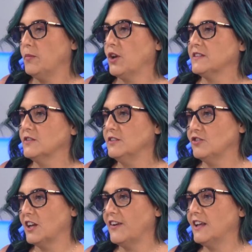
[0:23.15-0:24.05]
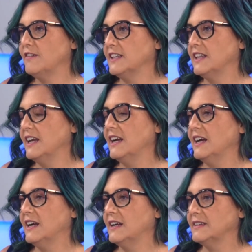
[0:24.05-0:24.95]
população em geral ela vai
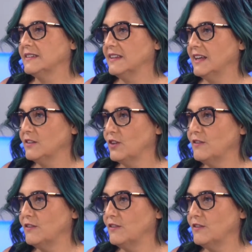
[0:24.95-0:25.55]
ter acesso,